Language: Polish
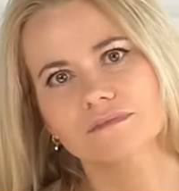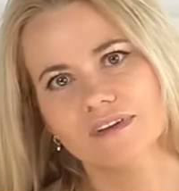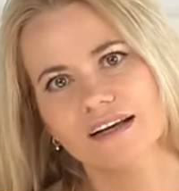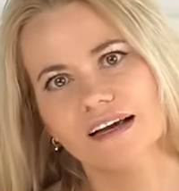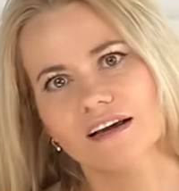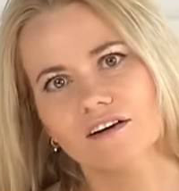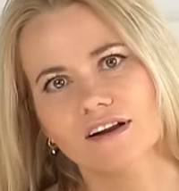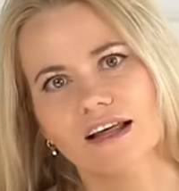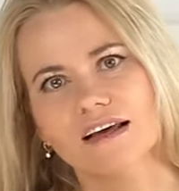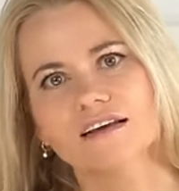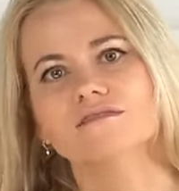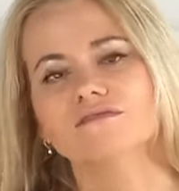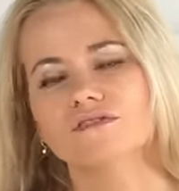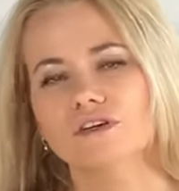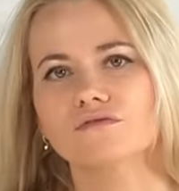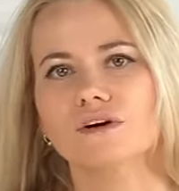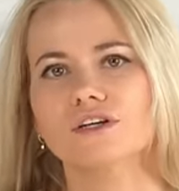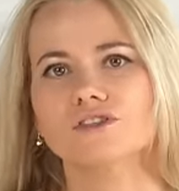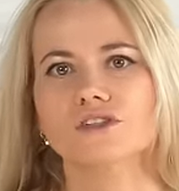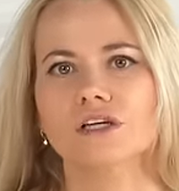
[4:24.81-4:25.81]
Tak, Karola?
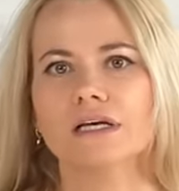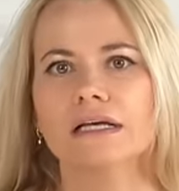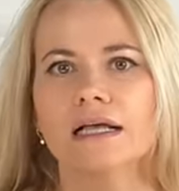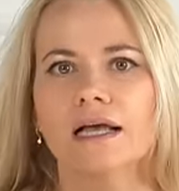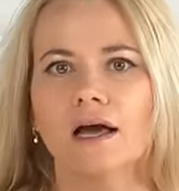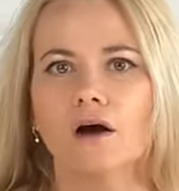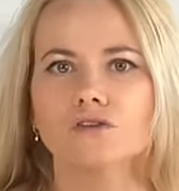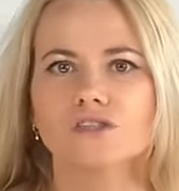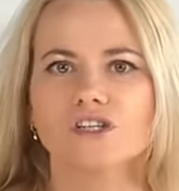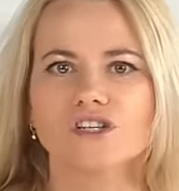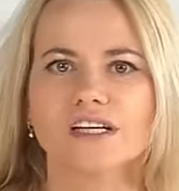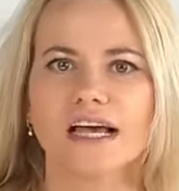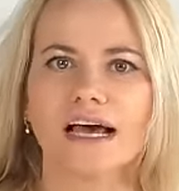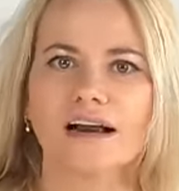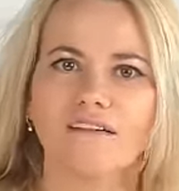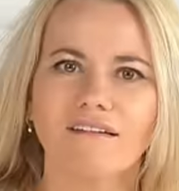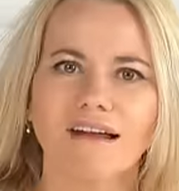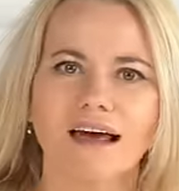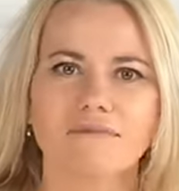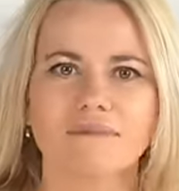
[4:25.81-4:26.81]
No mhm. właśnie. Chociaż
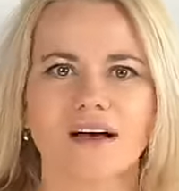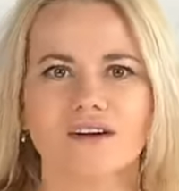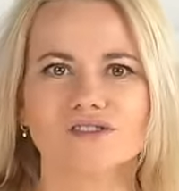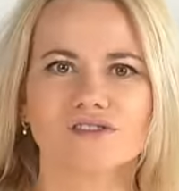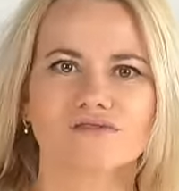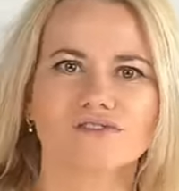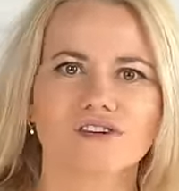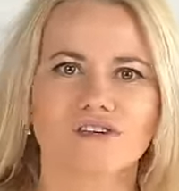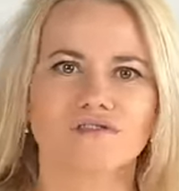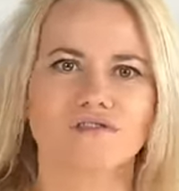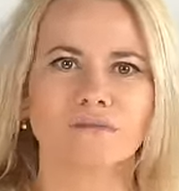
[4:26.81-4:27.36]
Karola ma oczywiście